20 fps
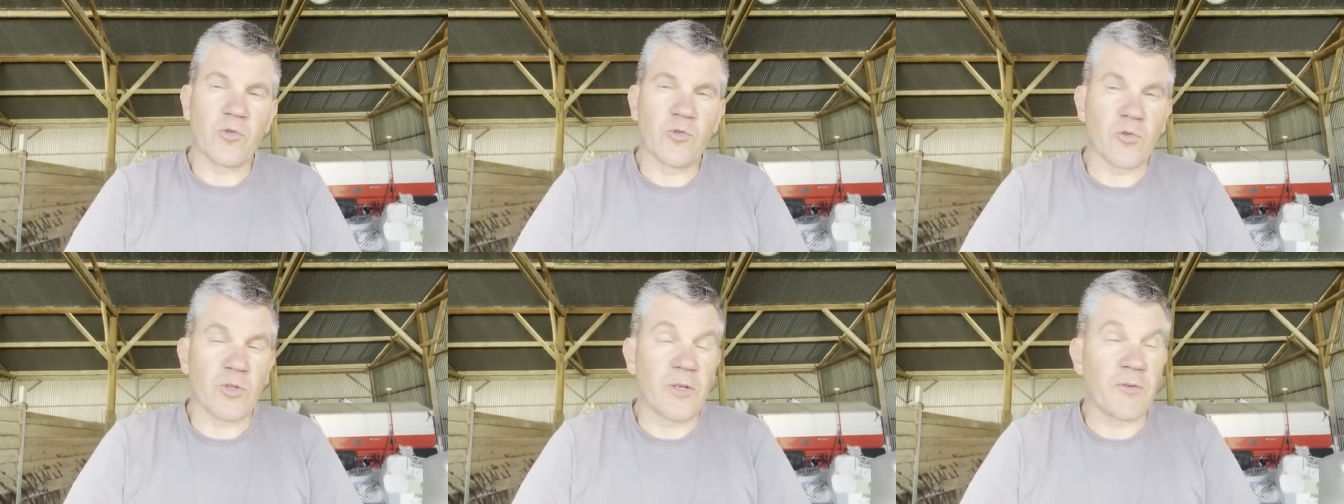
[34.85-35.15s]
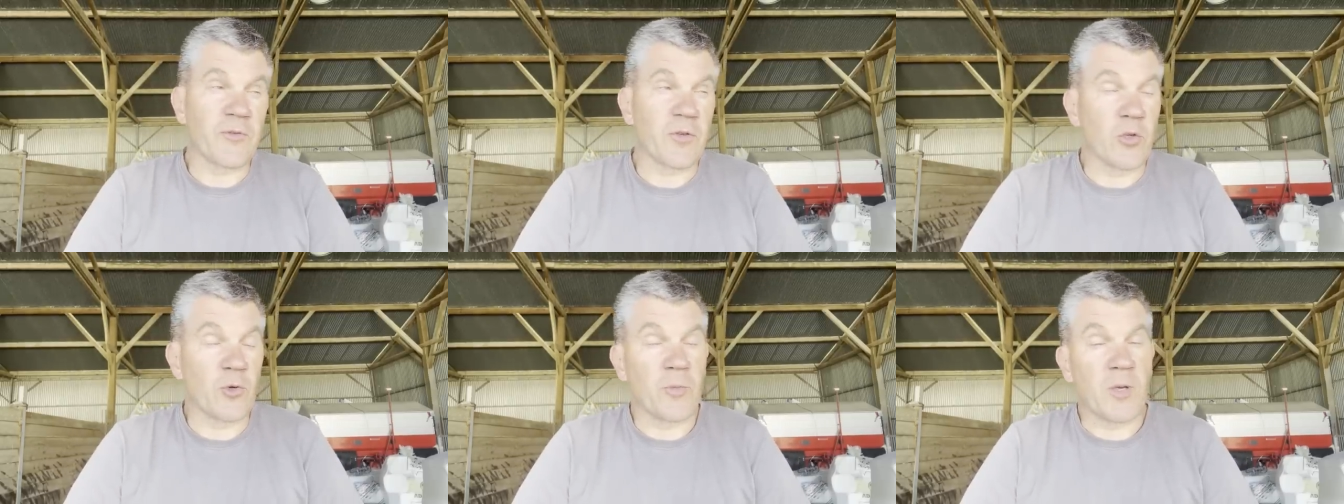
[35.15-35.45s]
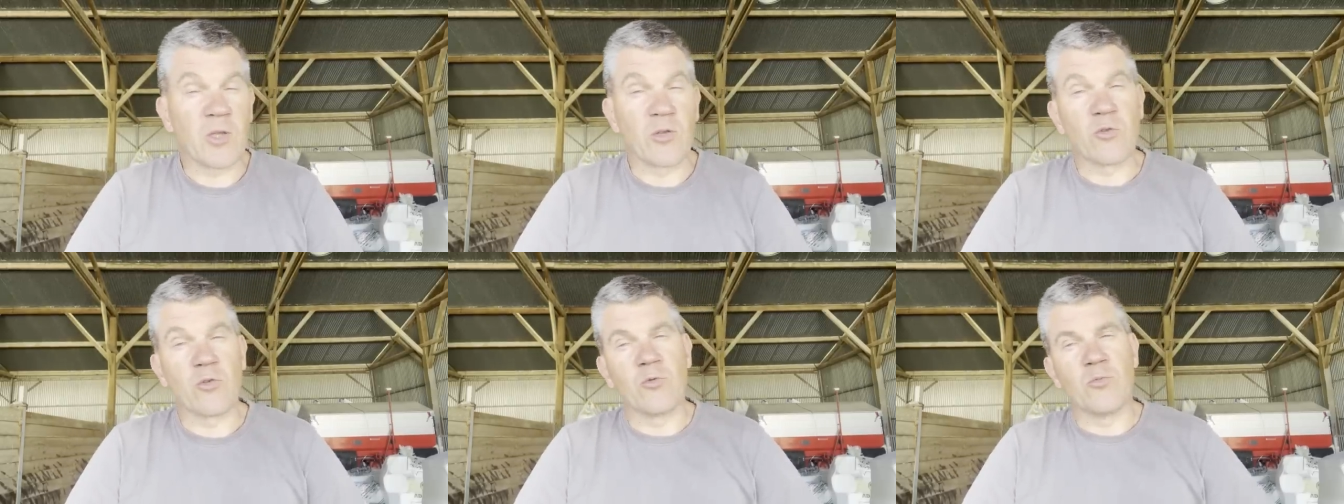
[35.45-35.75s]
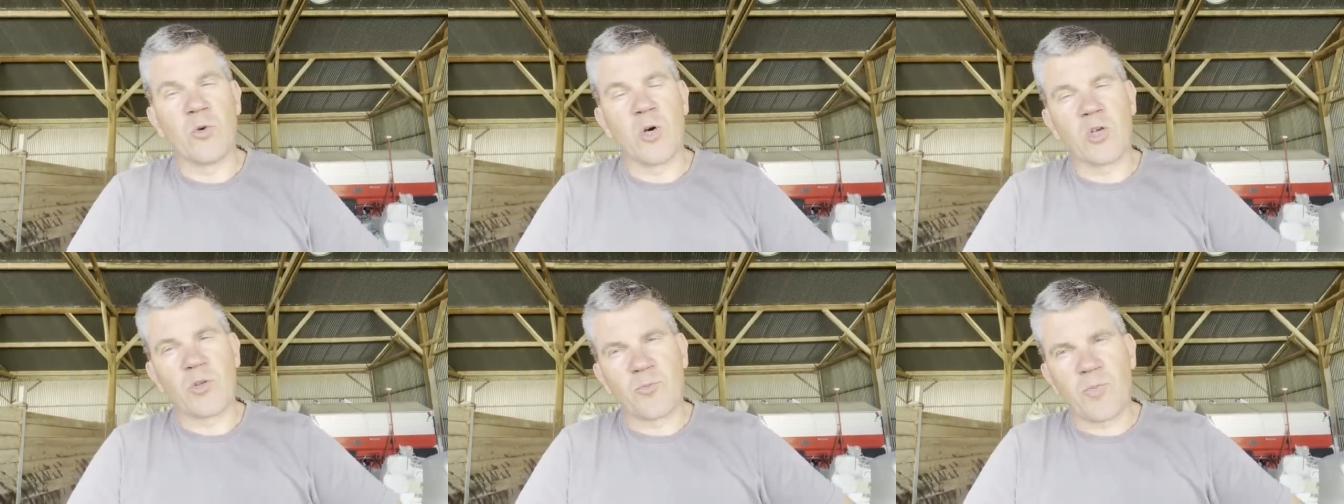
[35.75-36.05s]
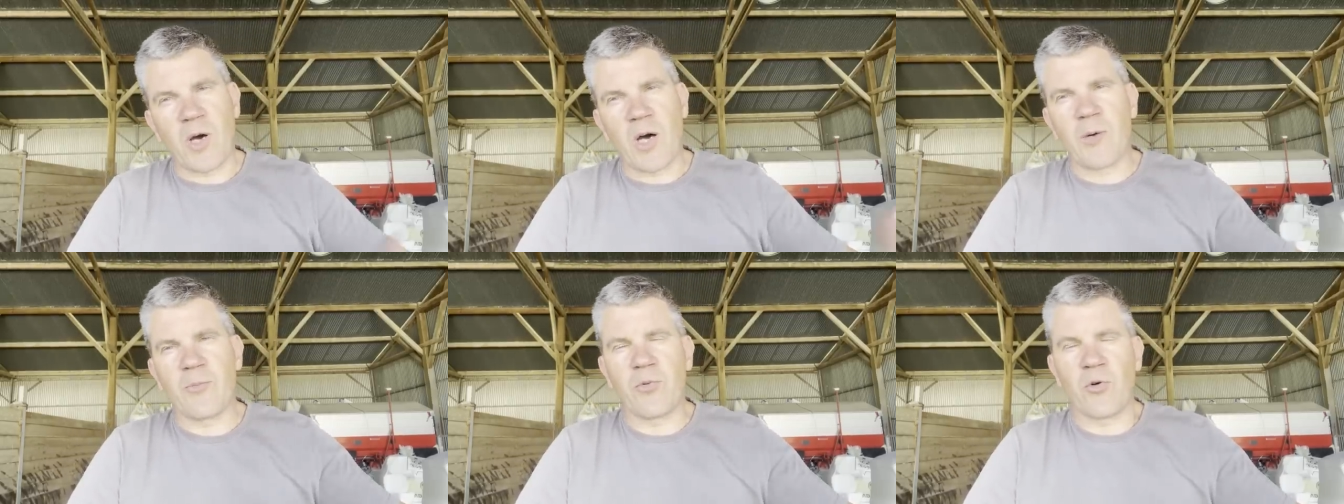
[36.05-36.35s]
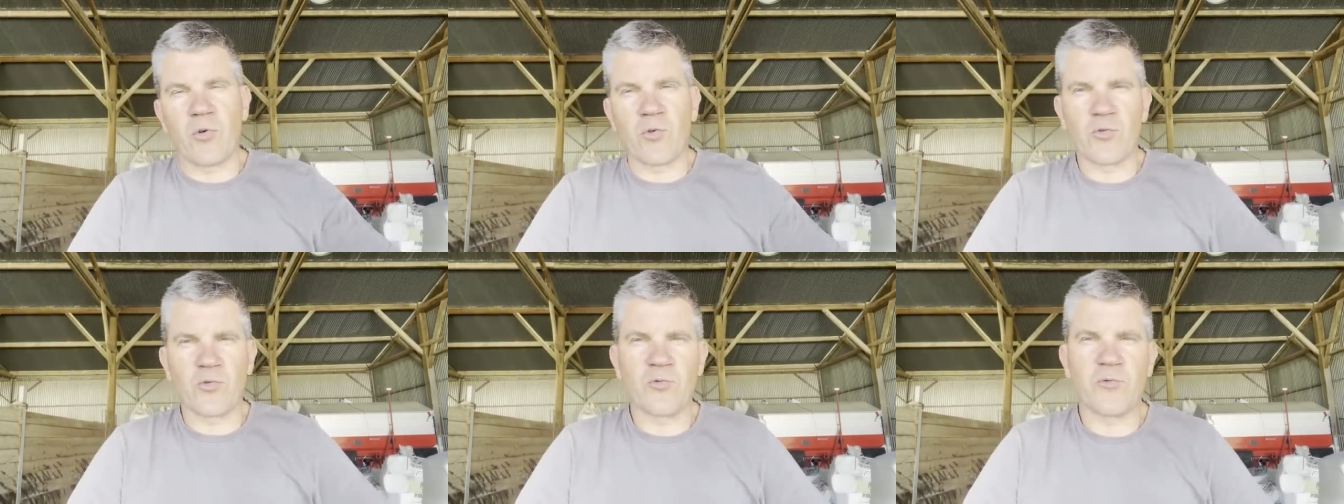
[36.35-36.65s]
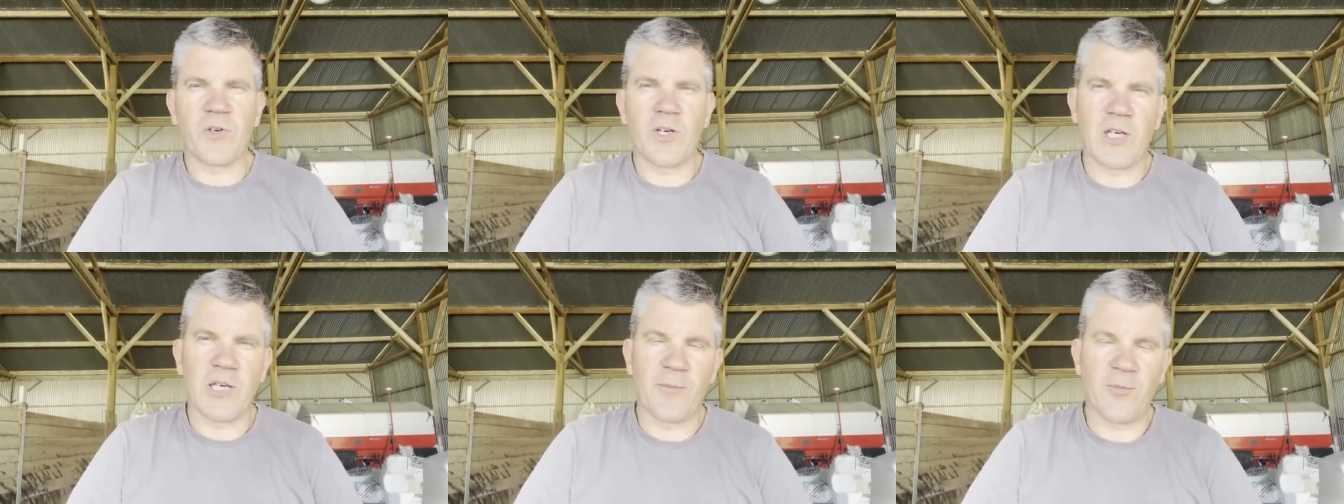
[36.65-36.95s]
sur des phénomènes de mode par rapport au
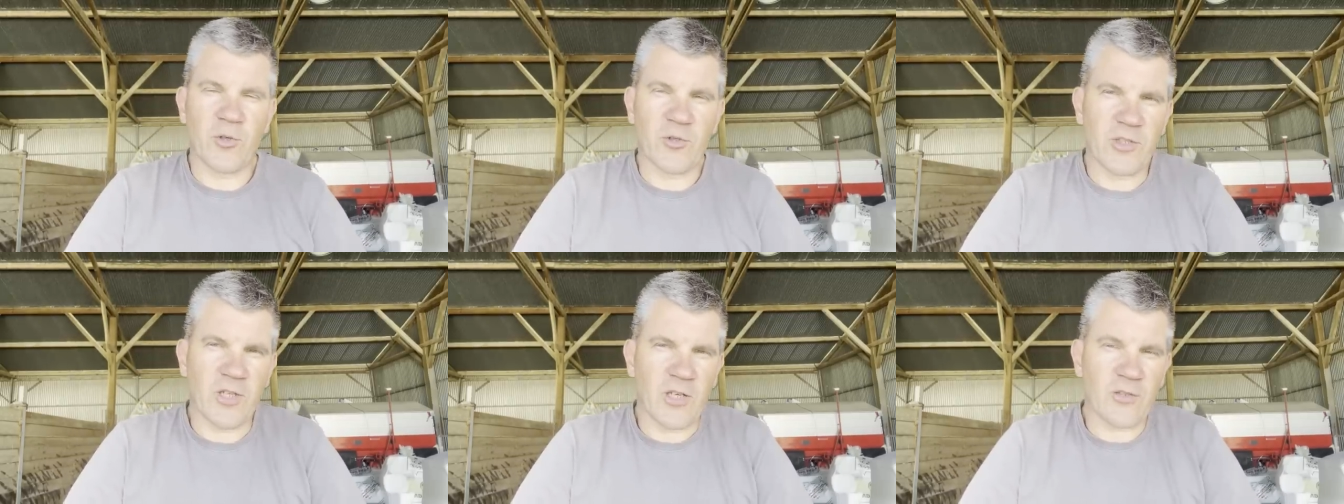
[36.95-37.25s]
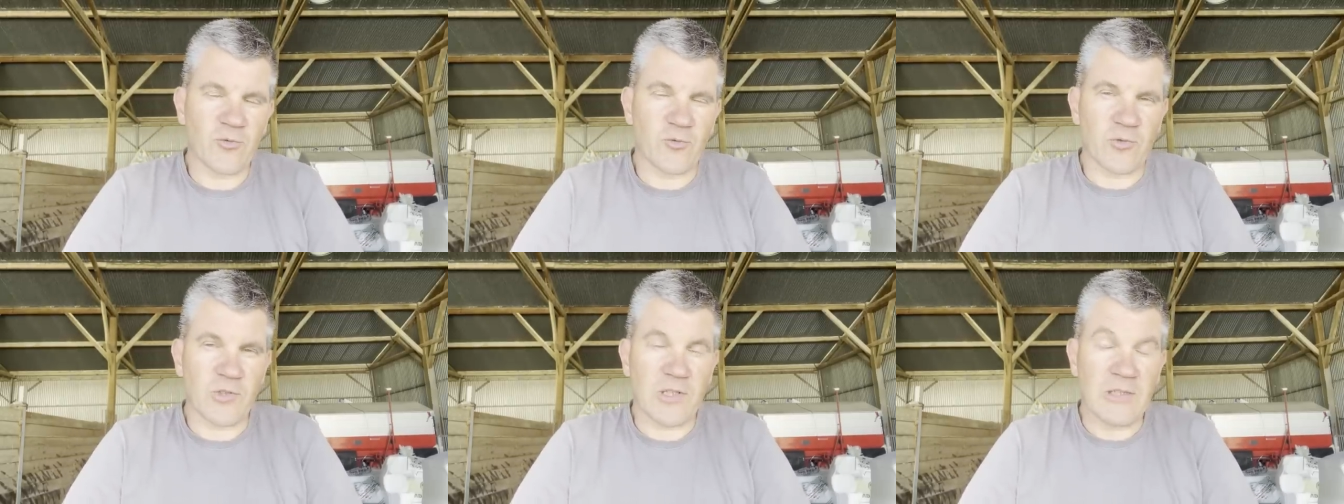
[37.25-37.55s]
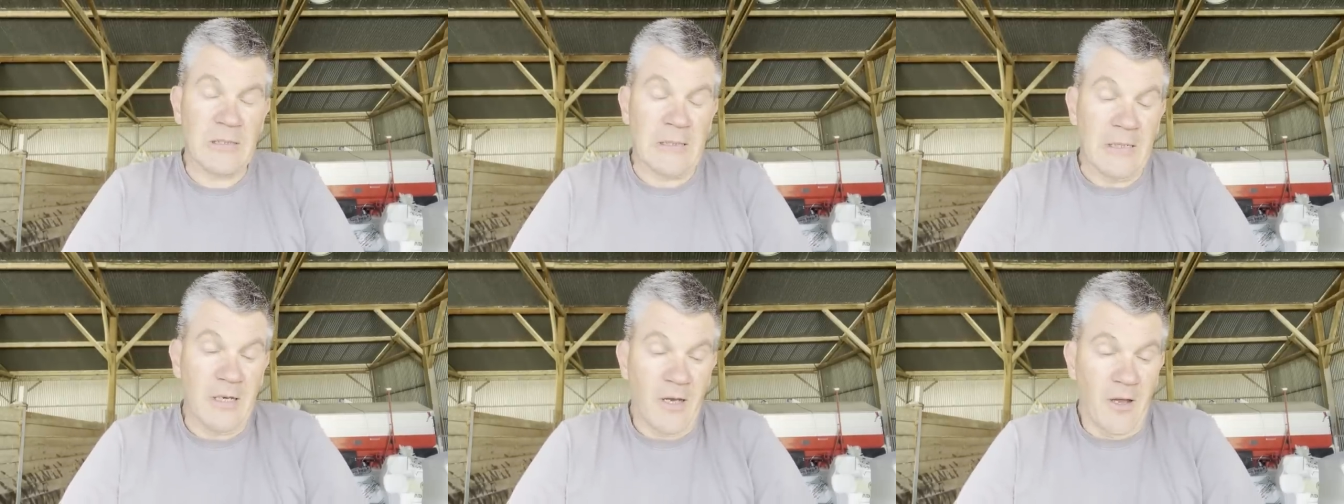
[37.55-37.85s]
soufre élémentaire, tout ça.